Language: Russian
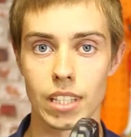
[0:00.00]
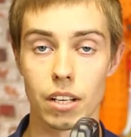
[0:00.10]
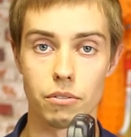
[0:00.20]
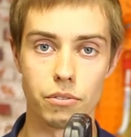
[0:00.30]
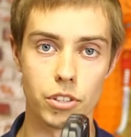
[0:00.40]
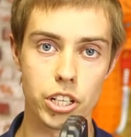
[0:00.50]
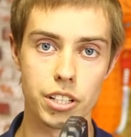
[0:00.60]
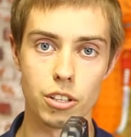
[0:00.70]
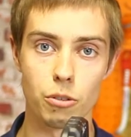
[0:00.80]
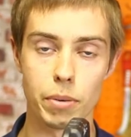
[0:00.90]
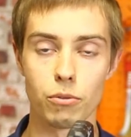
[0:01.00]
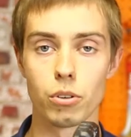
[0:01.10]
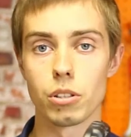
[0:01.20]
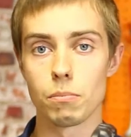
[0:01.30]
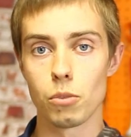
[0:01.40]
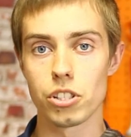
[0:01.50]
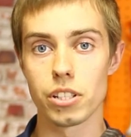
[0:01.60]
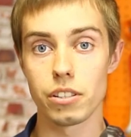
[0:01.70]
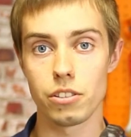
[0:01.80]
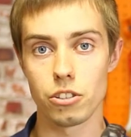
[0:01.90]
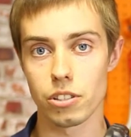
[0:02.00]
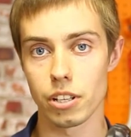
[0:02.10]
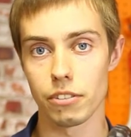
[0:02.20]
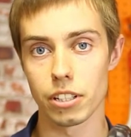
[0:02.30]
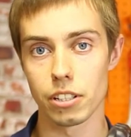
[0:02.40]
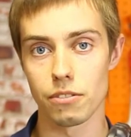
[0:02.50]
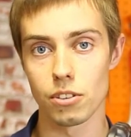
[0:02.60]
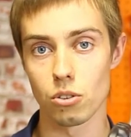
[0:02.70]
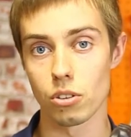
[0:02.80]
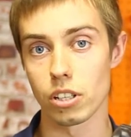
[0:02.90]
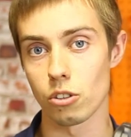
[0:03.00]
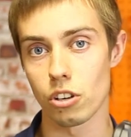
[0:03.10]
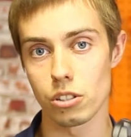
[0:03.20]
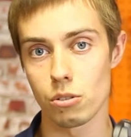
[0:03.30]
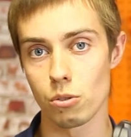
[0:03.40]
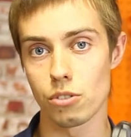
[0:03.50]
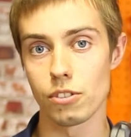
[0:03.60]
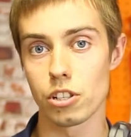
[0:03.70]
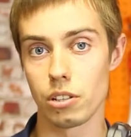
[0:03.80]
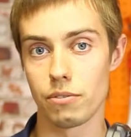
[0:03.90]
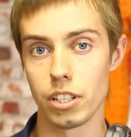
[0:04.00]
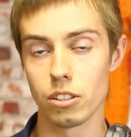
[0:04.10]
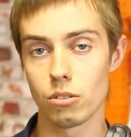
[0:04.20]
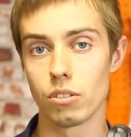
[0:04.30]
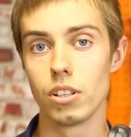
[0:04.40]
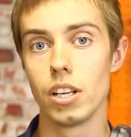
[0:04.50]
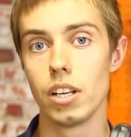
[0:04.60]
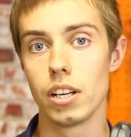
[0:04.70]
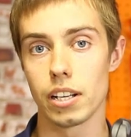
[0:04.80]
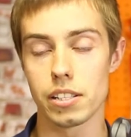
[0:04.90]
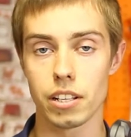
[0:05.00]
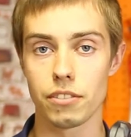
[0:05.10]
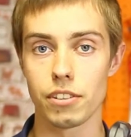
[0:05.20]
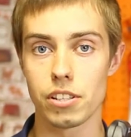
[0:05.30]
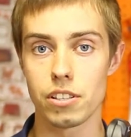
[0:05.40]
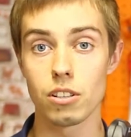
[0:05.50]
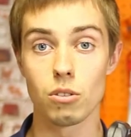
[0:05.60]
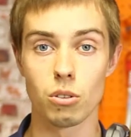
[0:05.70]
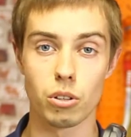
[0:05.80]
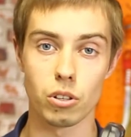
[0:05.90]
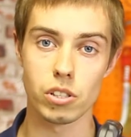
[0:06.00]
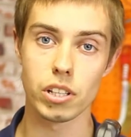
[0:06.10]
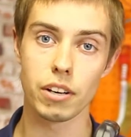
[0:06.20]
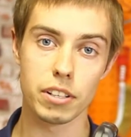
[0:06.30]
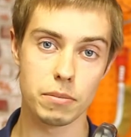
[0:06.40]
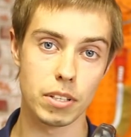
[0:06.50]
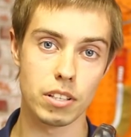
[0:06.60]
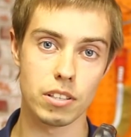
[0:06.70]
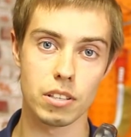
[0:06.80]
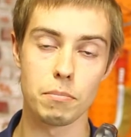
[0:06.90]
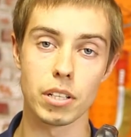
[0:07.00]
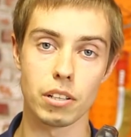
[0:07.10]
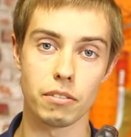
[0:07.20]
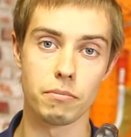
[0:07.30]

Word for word: В движение ее приводит мощный 1100-ваттный движок, который раскручивает шлифленту от 120 до 380 метров в